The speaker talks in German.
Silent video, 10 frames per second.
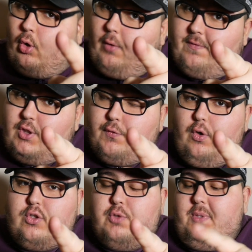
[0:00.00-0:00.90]
Hoffentlich
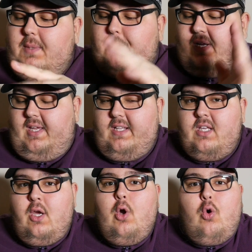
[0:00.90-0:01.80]
freust du dich mit dem Paket
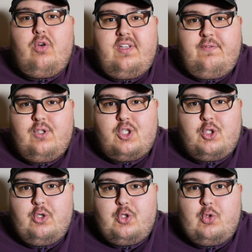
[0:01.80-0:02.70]
und den
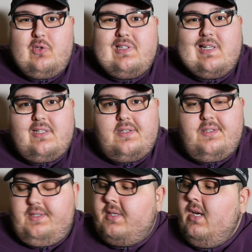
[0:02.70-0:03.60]
wunderschönen Schuhen da
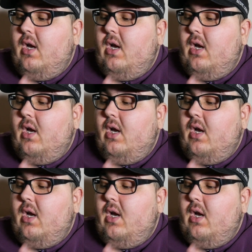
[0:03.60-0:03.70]
drinnen.